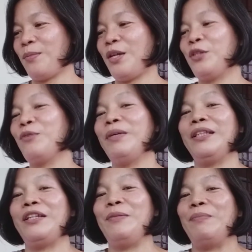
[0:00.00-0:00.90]
Ito may
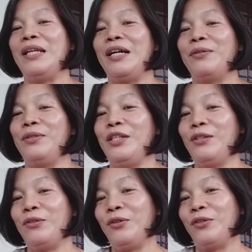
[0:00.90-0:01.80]
tanim pala ako dito
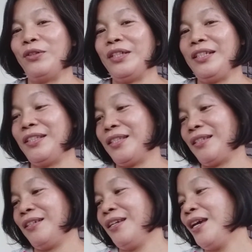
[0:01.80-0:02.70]
orchids.
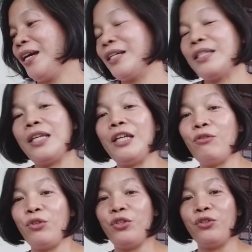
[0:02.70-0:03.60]
Kasi ito
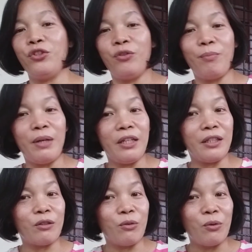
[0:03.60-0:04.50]
yung maliit
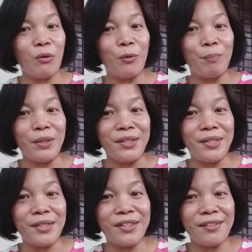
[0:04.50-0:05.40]
kong
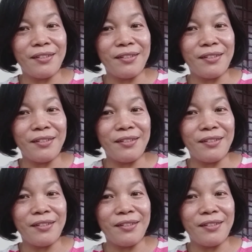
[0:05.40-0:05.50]
office.